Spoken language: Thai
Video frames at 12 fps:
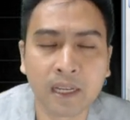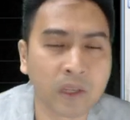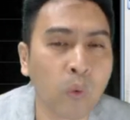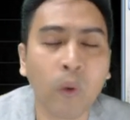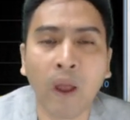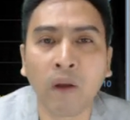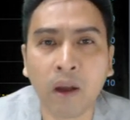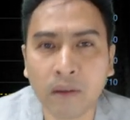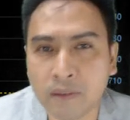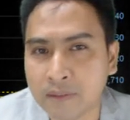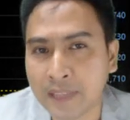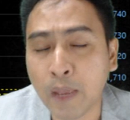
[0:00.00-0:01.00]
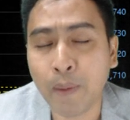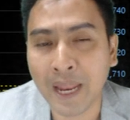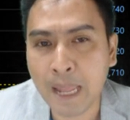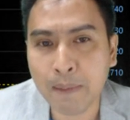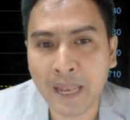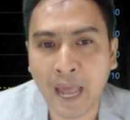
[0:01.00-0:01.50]
ดูแล้วก็ไซด์เวย์
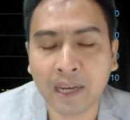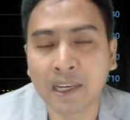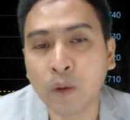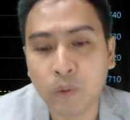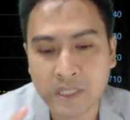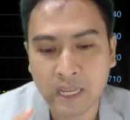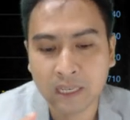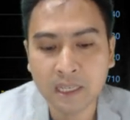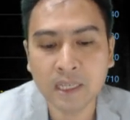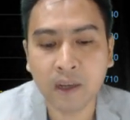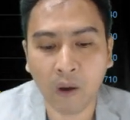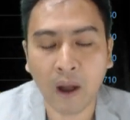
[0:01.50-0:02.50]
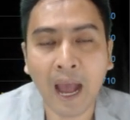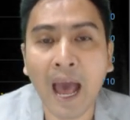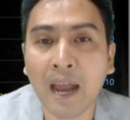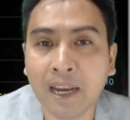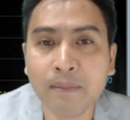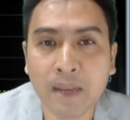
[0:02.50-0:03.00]
ได้ไม่นานคือคุณจะดื้อออกข้า
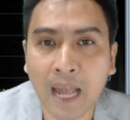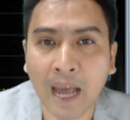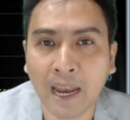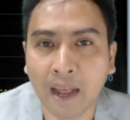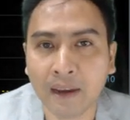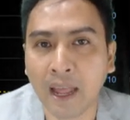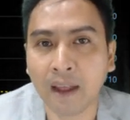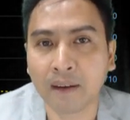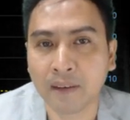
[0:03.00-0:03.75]
งได้ไม่นานอ่ะนะ